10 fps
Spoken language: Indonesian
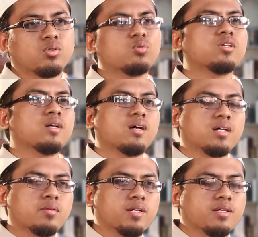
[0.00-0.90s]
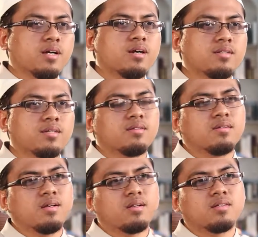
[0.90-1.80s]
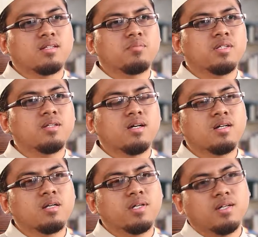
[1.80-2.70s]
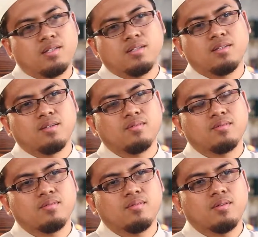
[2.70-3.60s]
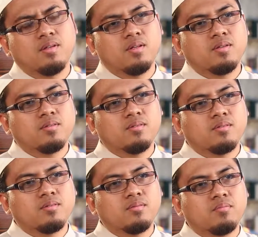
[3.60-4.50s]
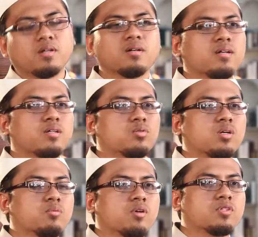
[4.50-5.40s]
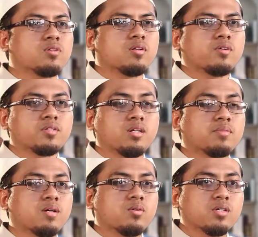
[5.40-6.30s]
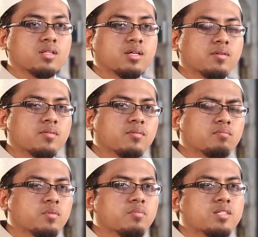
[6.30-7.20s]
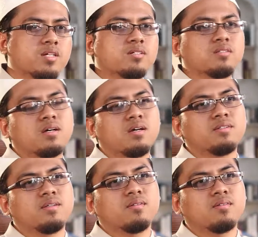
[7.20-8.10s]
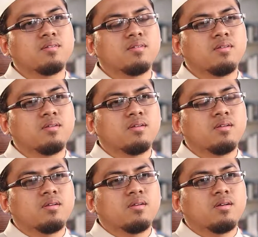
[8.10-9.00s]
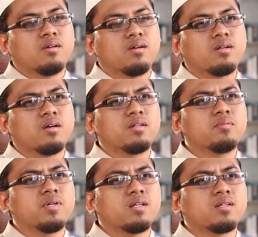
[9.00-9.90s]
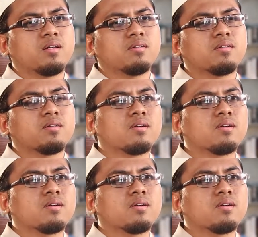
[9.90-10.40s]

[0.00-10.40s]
Dunia ada pada tangannya, akan tetapi tidak ada pada hatinya. Maka dari itu Nabi Muhammad SAW kalau kita membaca sejarahnya adalah diibaratkan